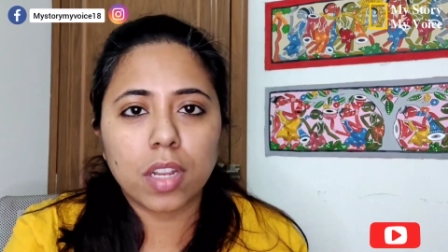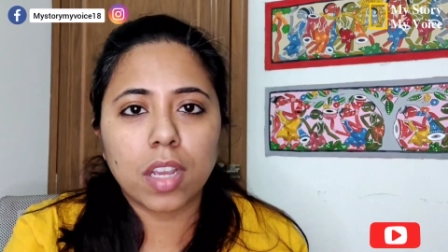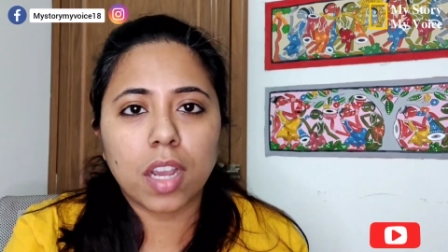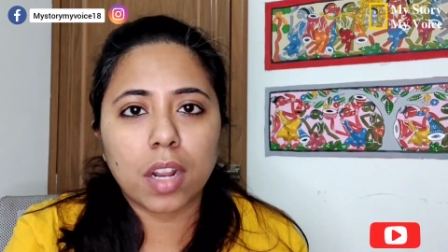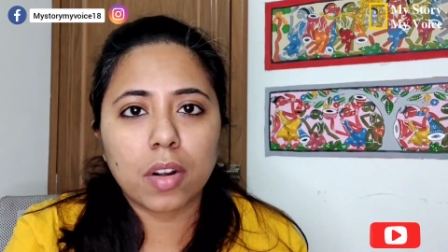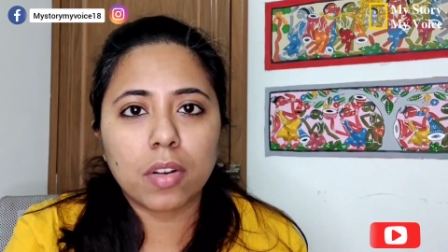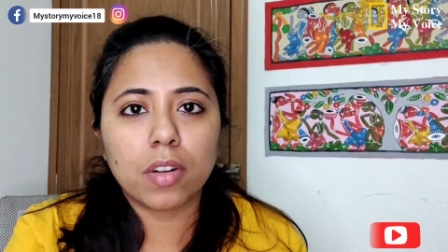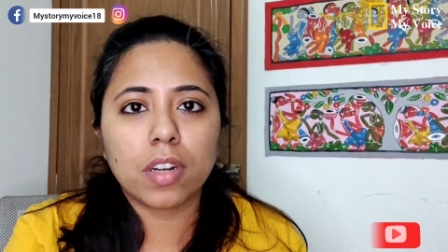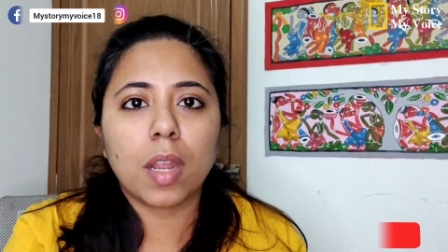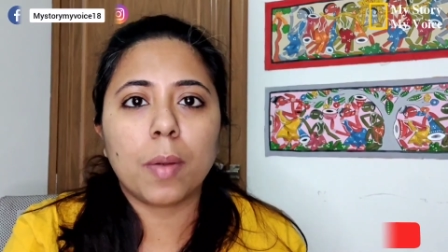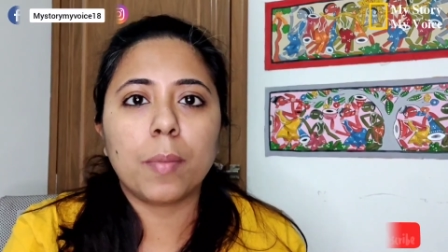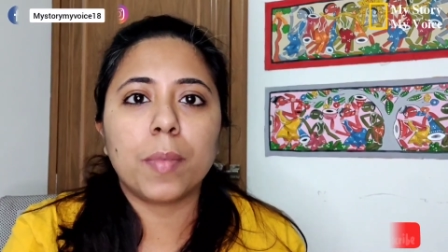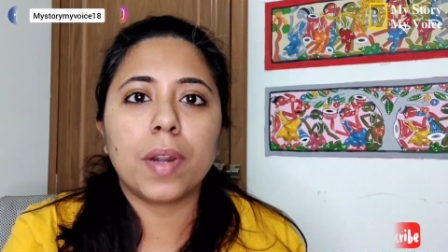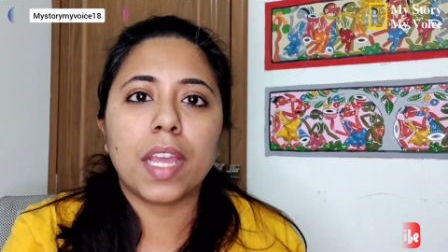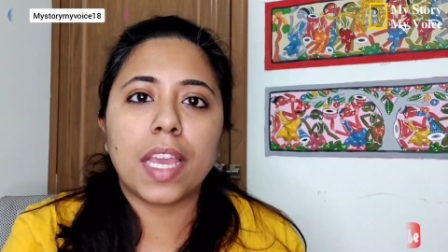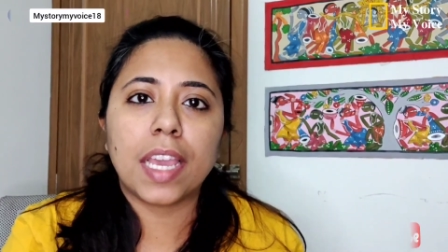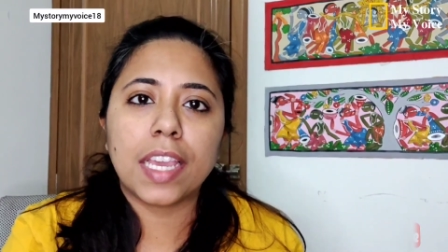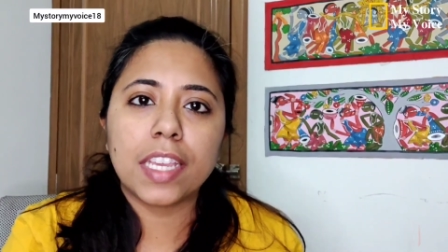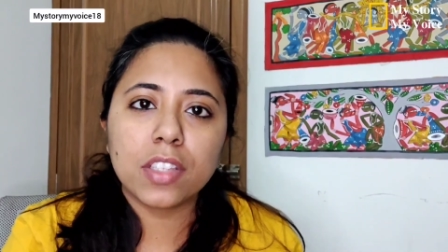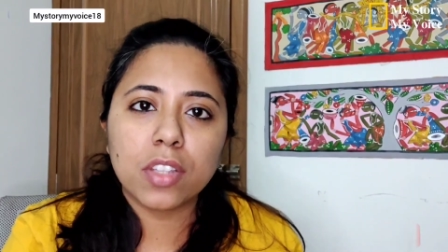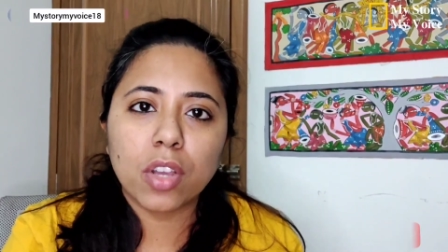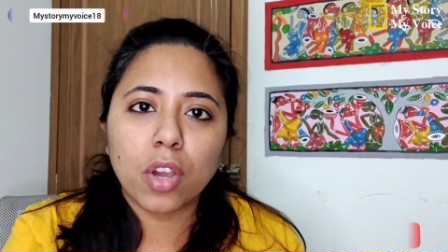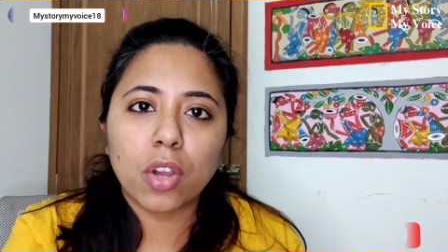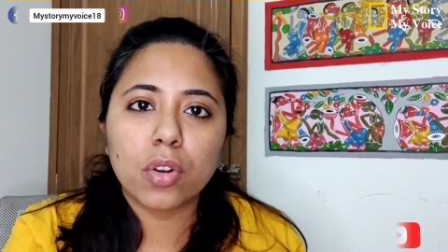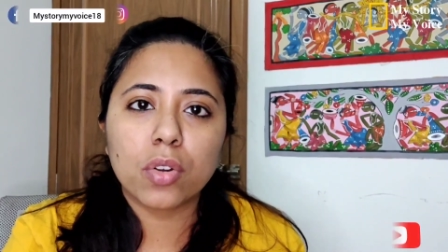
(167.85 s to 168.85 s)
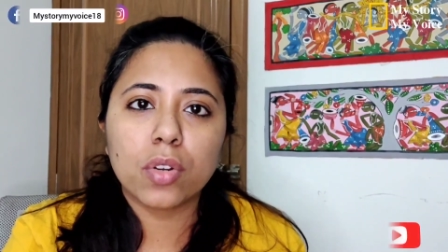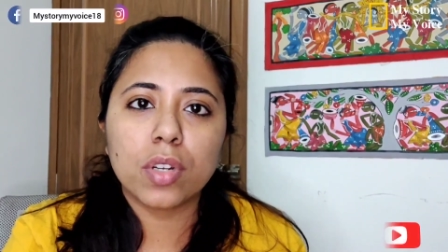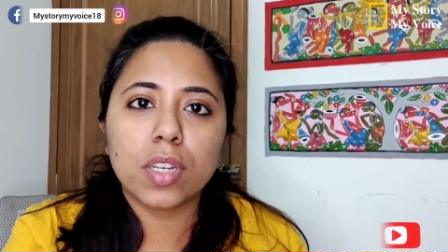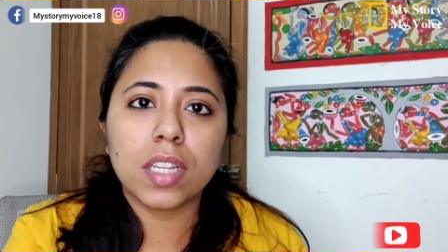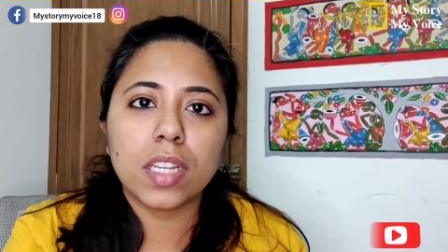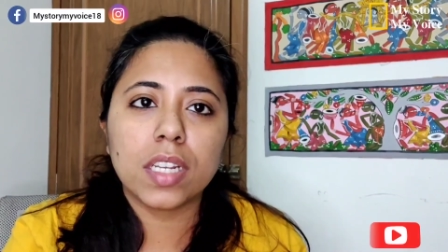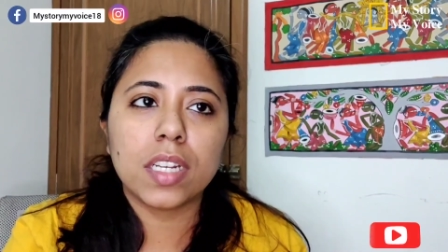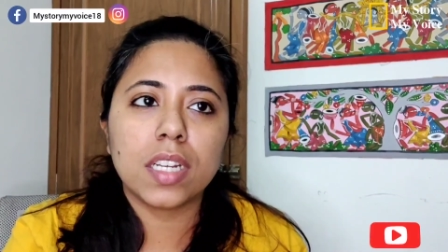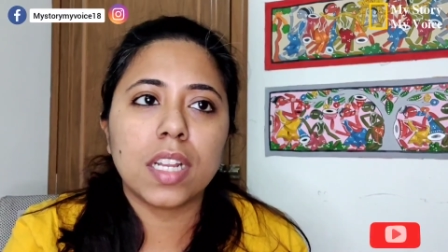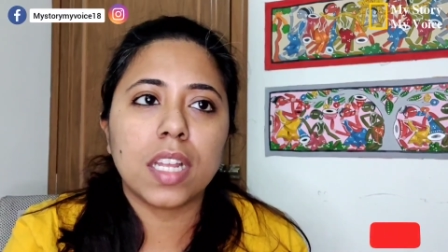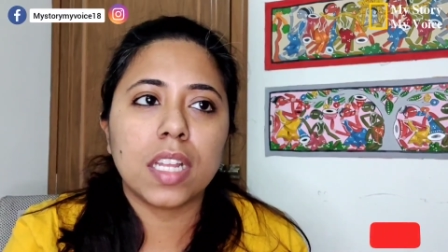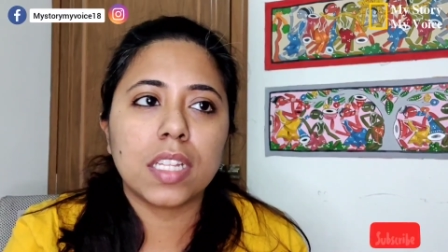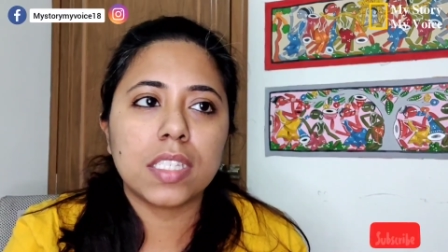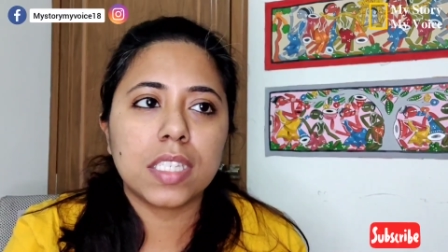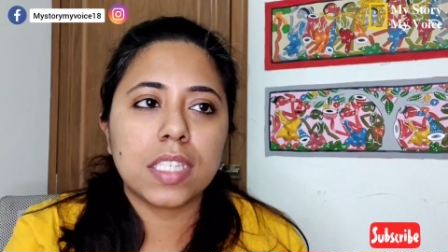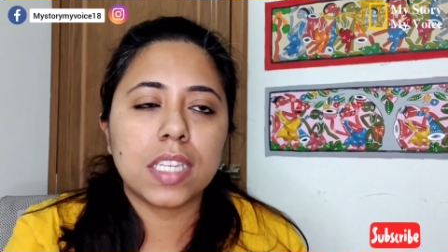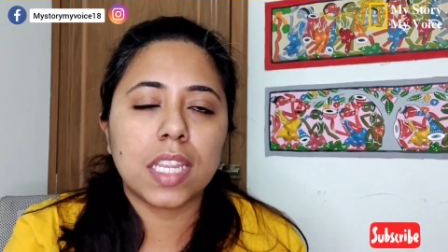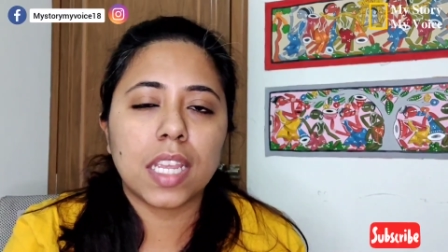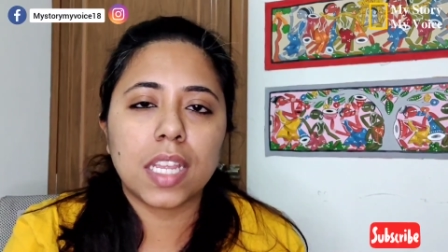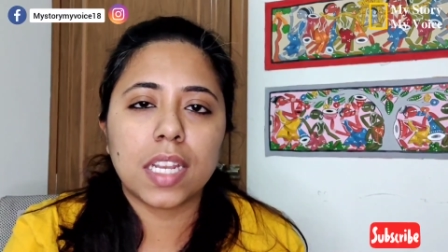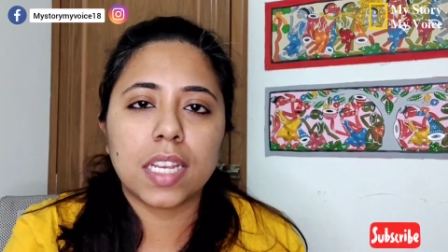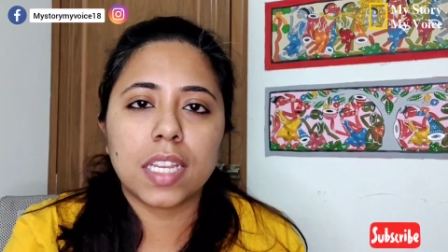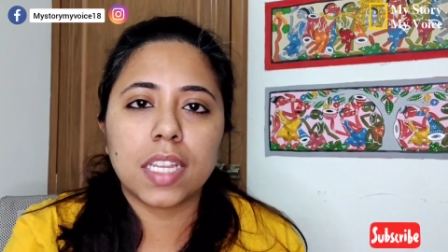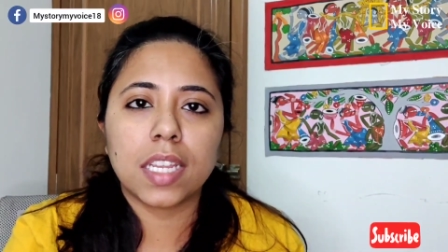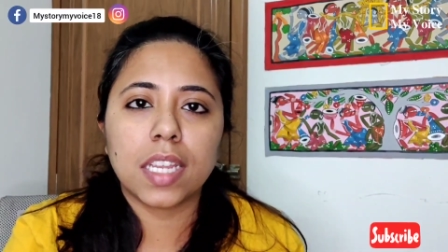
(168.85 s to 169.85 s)
না কারণ আমরা এই ধরনের
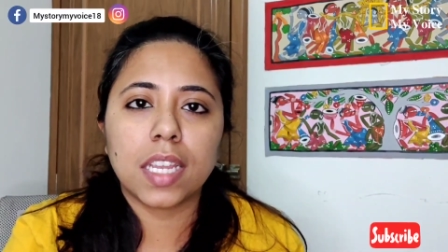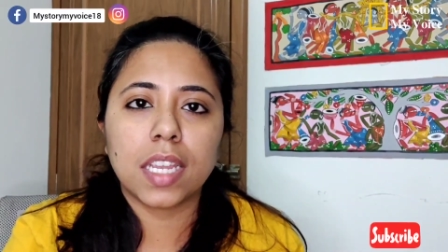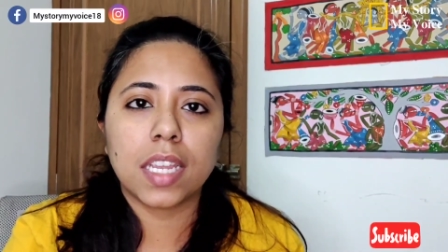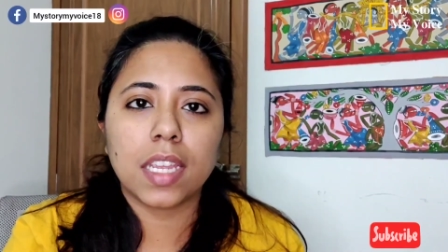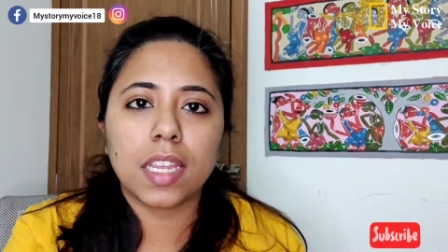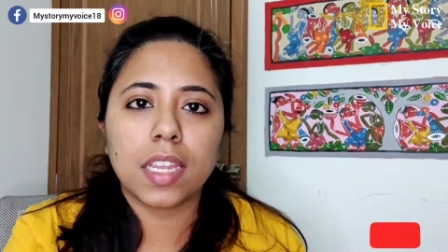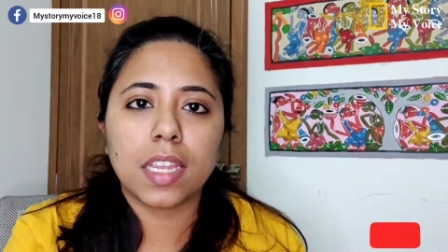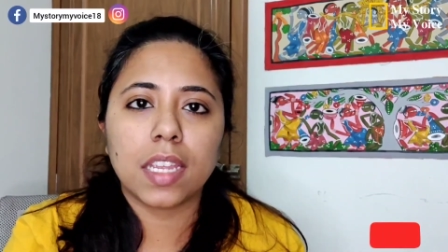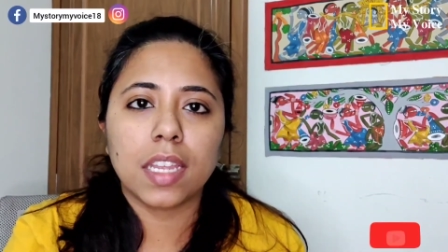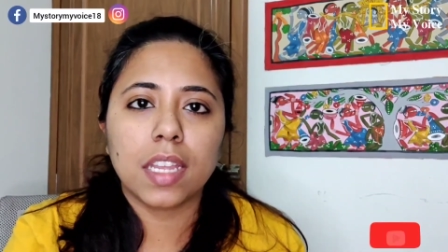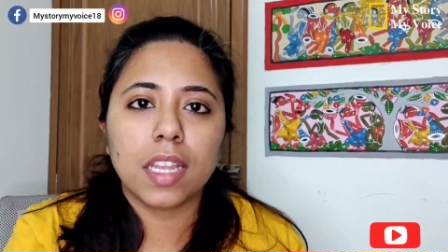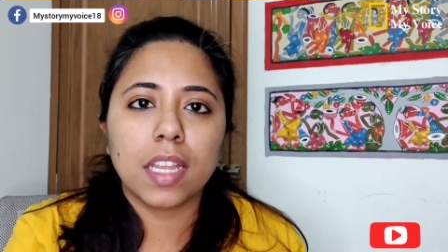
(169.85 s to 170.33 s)
স্টেয়ারিংয়ে